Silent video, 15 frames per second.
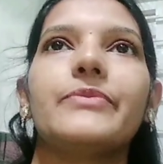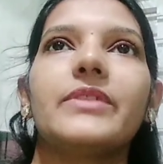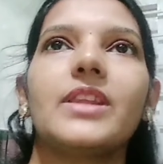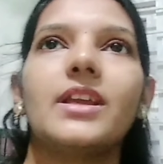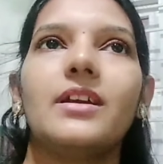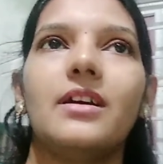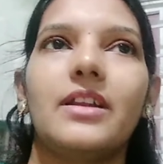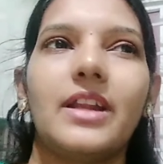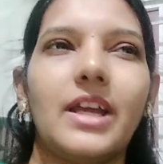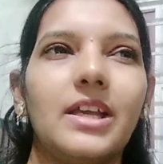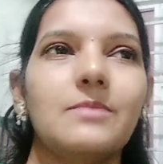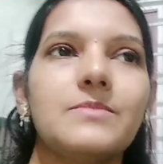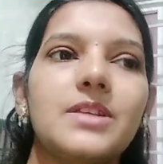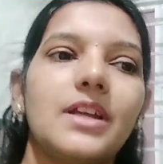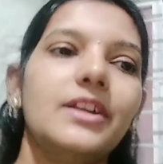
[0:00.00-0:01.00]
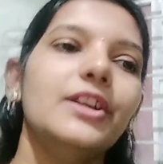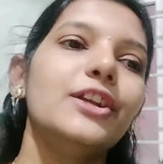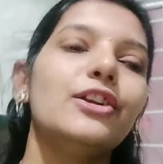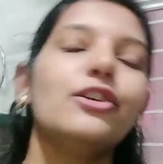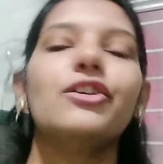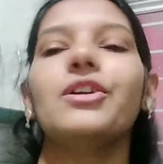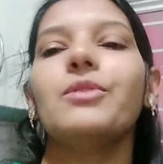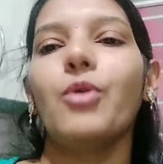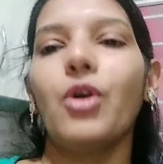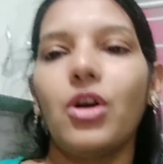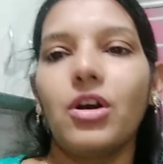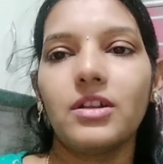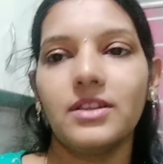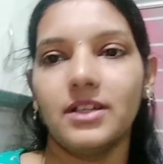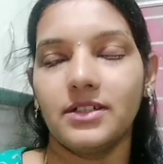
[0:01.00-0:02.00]
ఇంకా రైన్స్ అన్నిట్లో కూడా
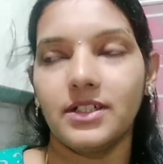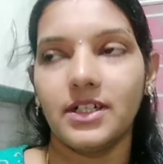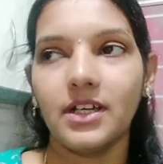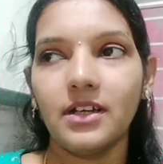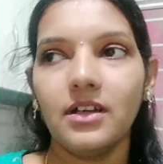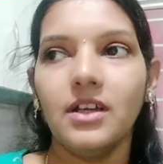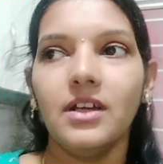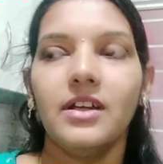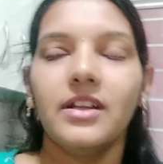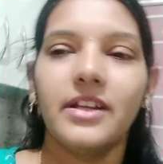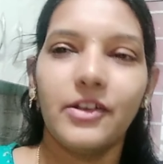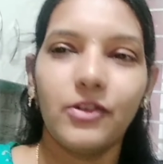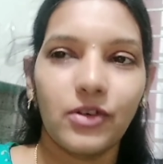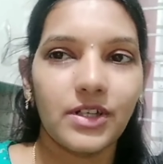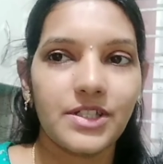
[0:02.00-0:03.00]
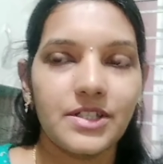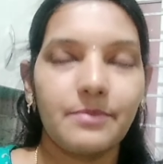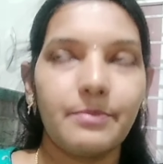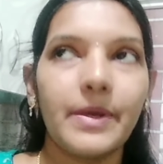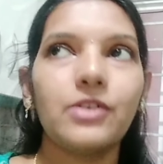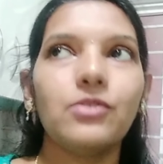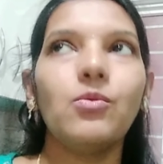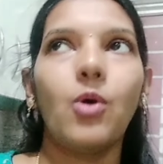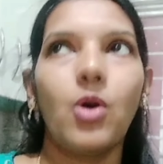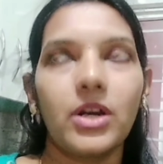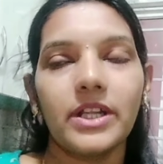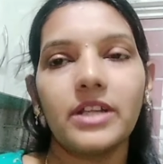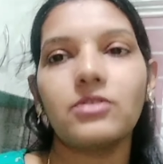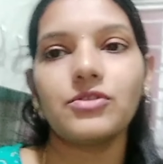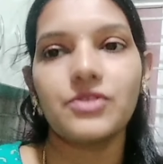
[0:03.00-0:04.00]
బాగుందంట నేను ఒకటి చెప్పాను
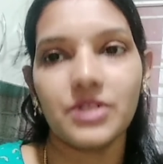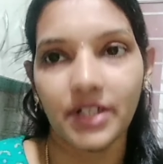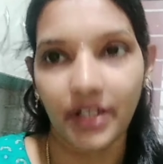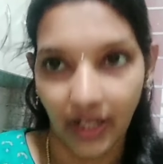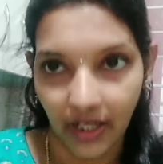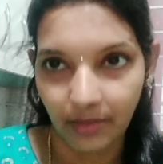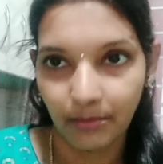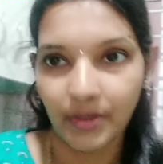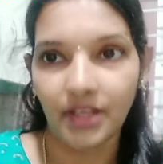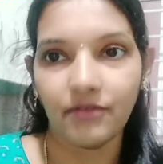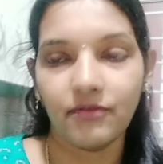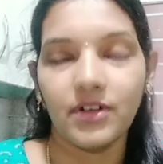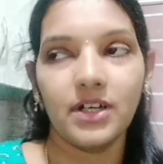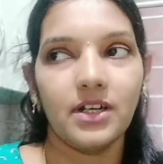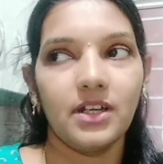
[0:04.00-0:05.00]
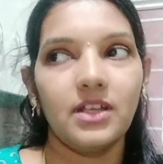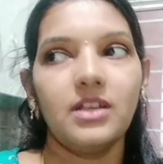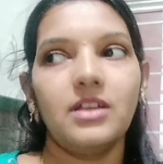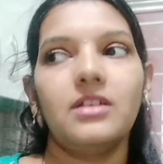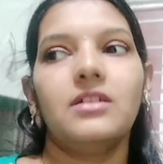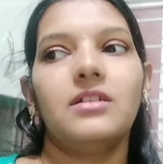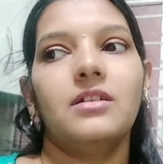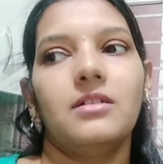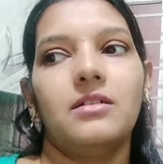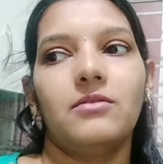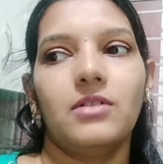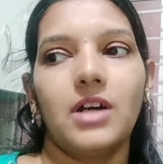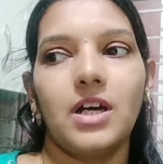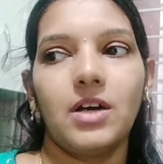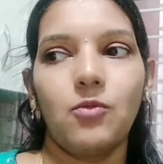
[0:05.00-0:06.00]
వాటర్ కొంచెం టైంకి ఇవ్వండి
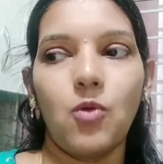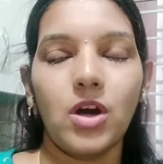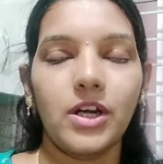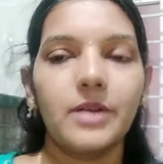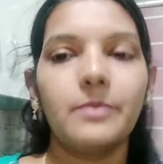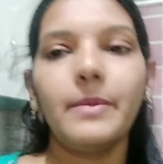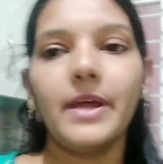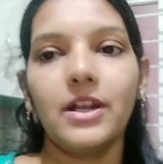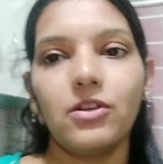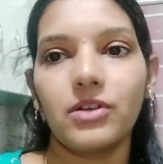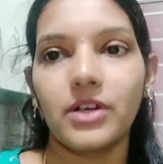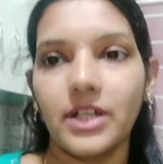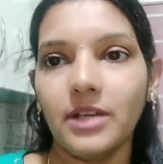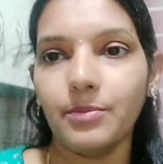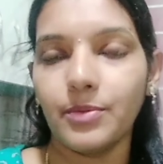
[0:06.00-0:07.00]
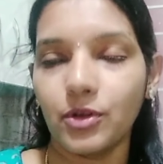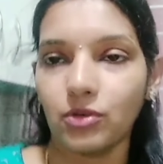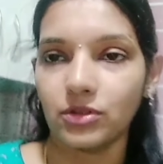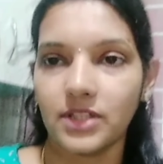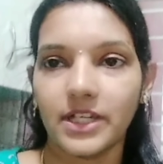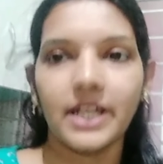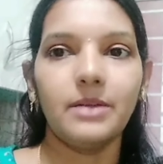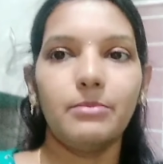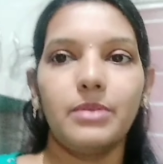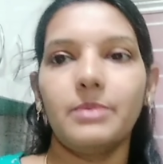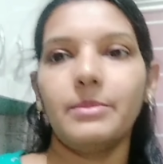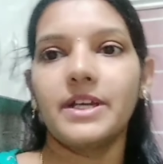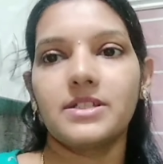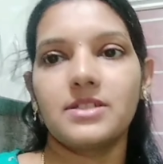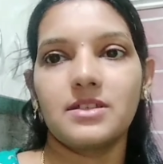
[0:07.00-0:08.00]
ఆ వాటర్ బెల్ ఒకటి ఇప్పుడు కొత్తగా
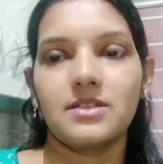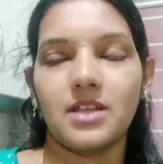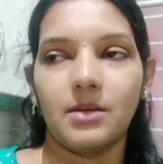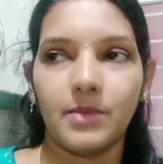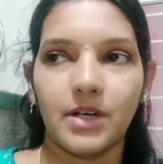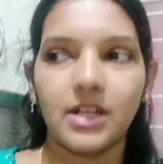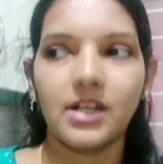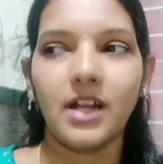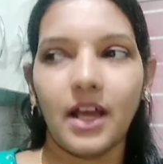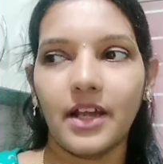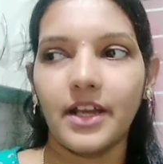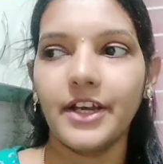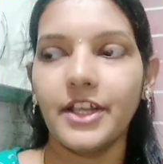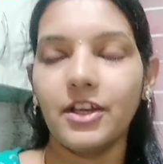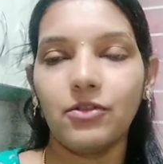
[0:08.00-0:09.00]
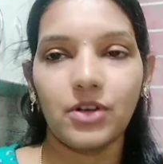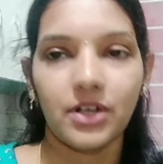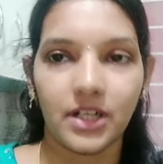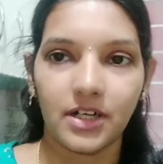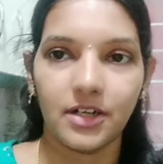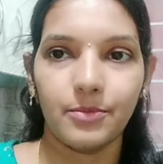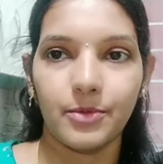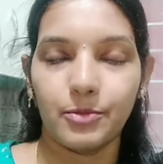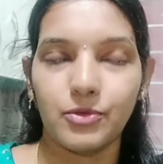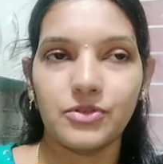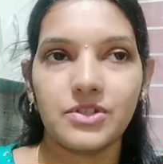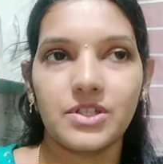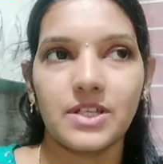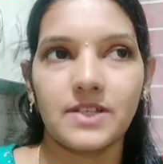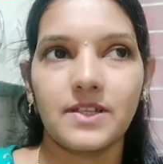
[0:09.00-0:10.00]
ఇంప్లిమెంట్ చేశారనమాట నా ఐడియా ఒకటి అక్కడ
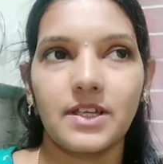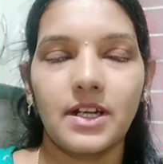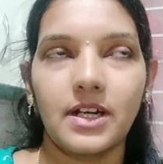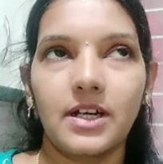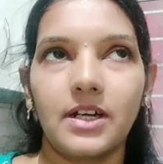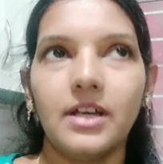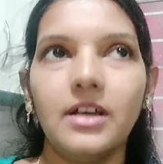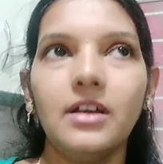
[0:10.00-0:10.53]
ప్రపోజ్ చేశాను అక్కడ